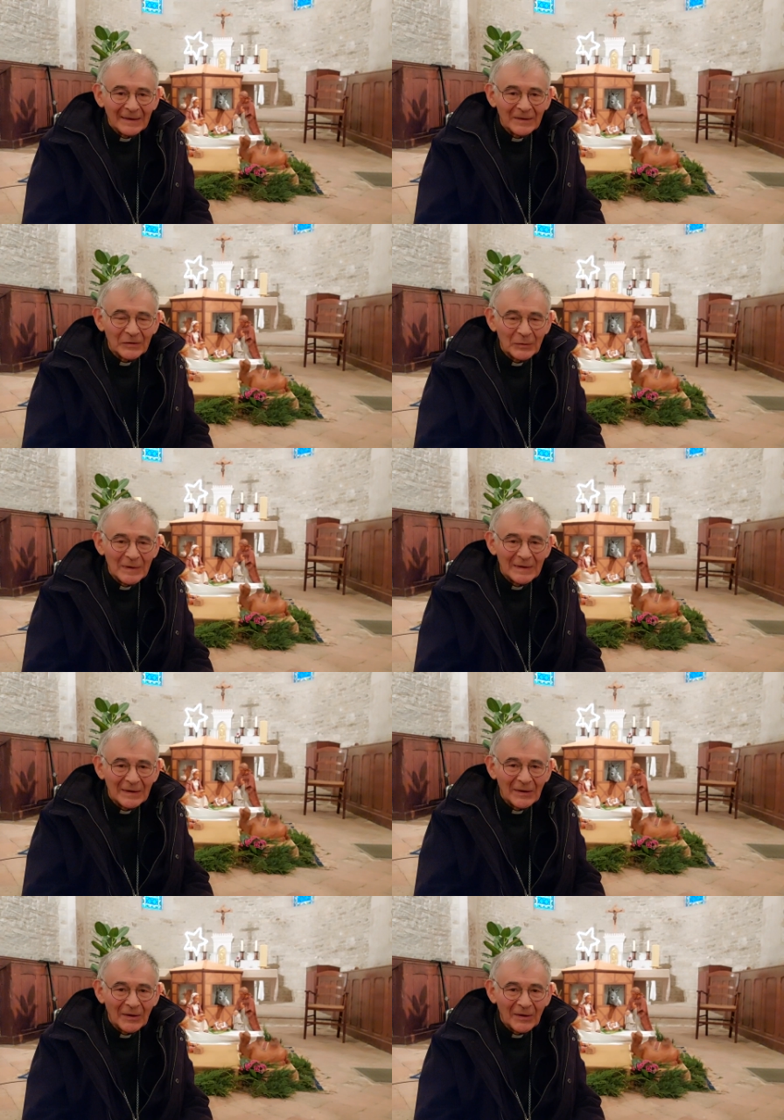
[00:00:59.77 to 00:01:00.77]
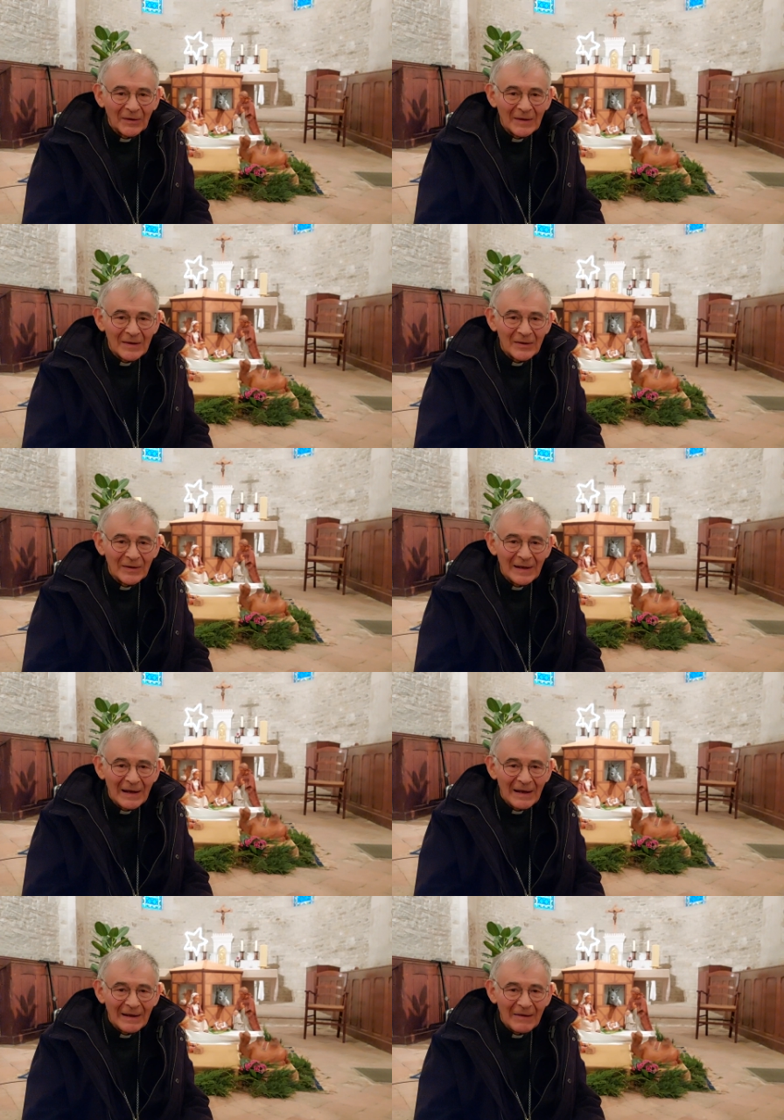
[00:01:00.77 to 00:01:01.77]
Ensuite, euh, il connaît
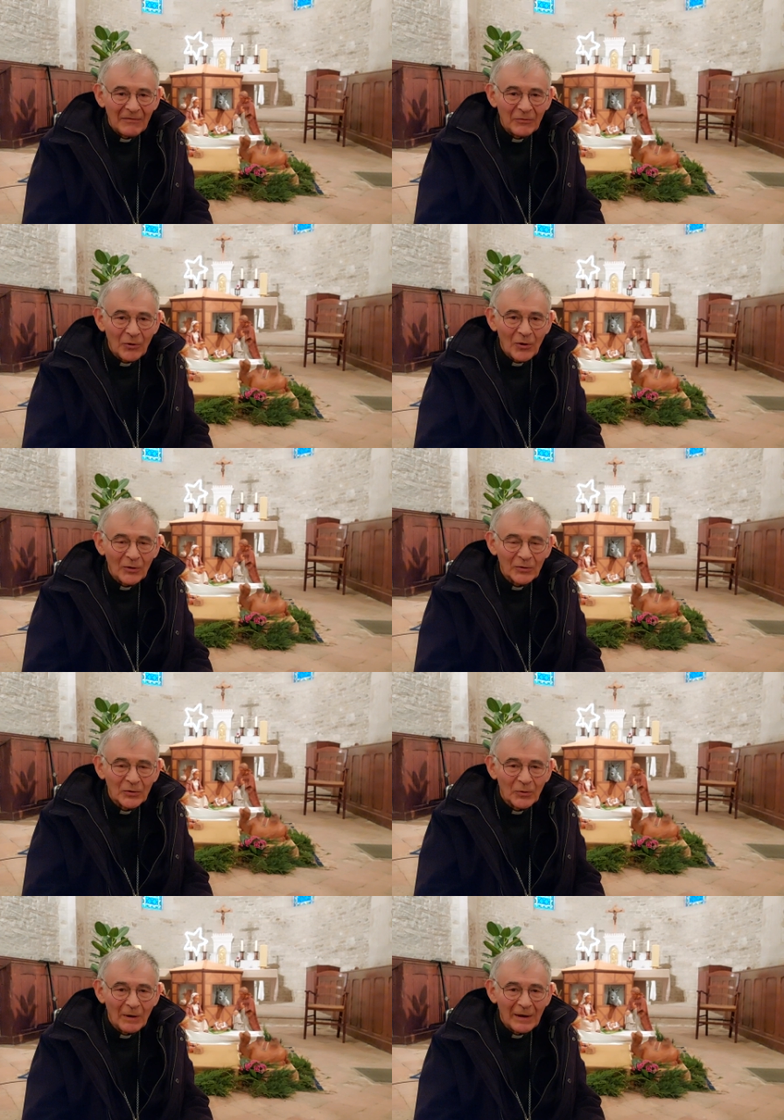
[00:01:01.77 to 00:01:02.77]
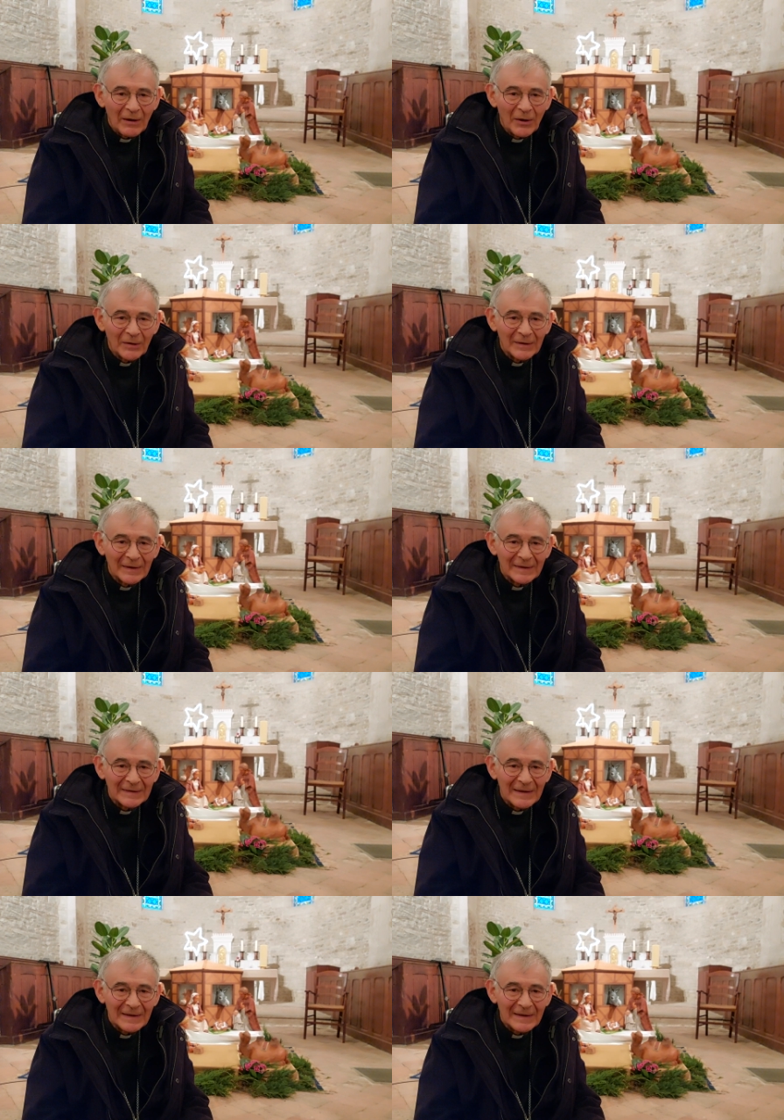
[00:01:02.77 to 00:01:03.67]
la, la, fureur du roi Hérode et c'est